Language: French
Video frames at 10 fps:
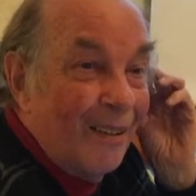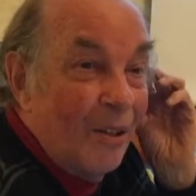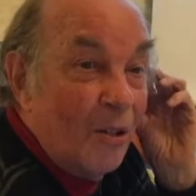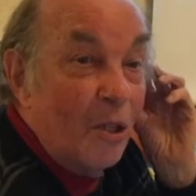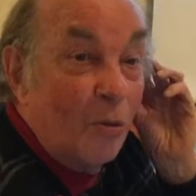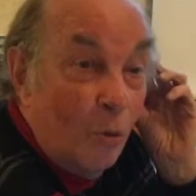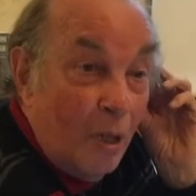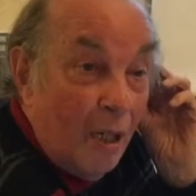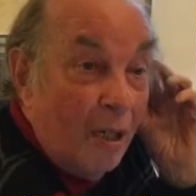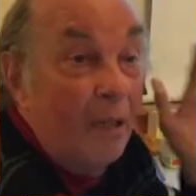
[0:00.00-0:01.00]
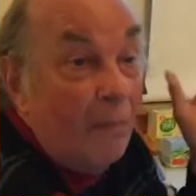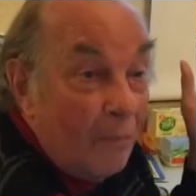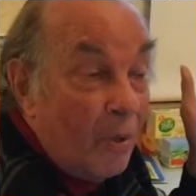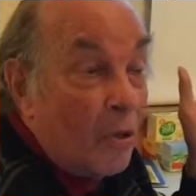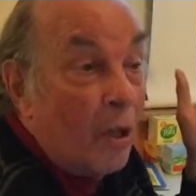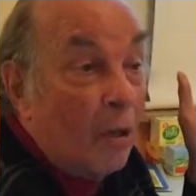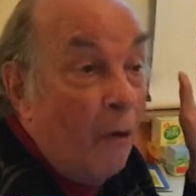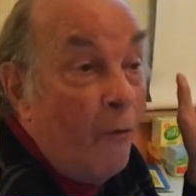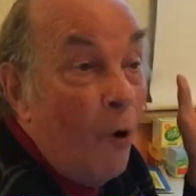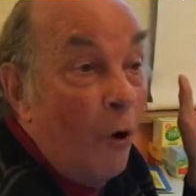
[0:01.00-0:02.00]
Et si tu guéris, ben c'est que tu
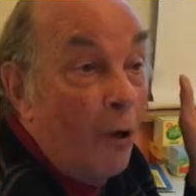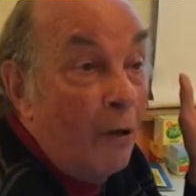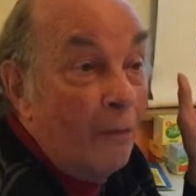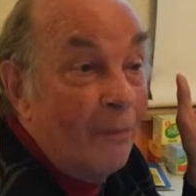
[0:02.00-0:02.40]
es fort.